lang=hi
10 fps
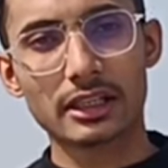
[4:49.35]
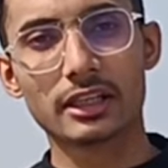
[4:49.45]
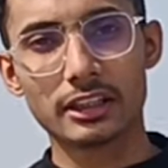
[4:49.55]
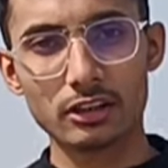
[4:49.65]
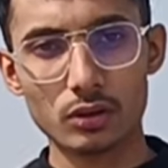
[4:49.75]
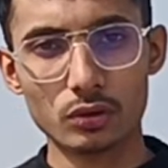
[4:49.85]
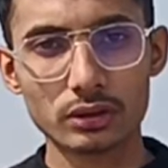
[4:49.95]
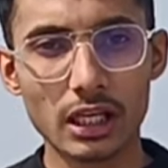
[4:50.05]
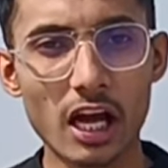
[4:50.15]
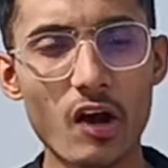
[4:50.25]
क्रेटीन
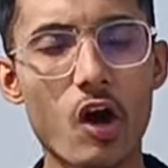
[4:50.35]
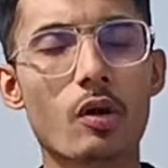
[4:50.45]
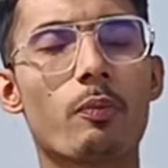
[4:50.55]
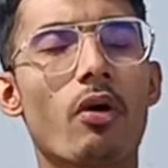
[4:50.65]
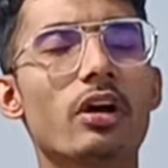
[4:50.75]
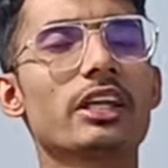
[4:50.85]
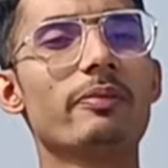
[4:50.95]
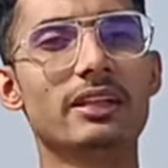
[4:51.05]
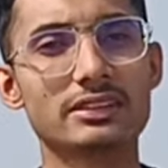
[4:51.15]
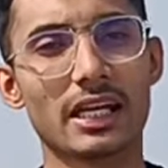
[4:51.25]
लूँगा और
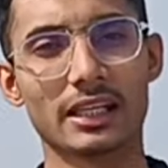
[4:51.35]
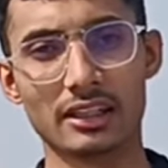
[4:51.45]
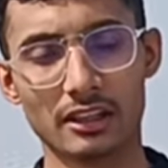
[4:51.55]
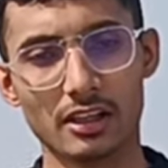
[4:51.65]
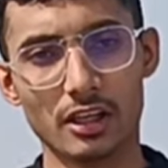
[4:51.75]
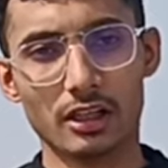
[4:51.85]
बॉडी बन जाएगी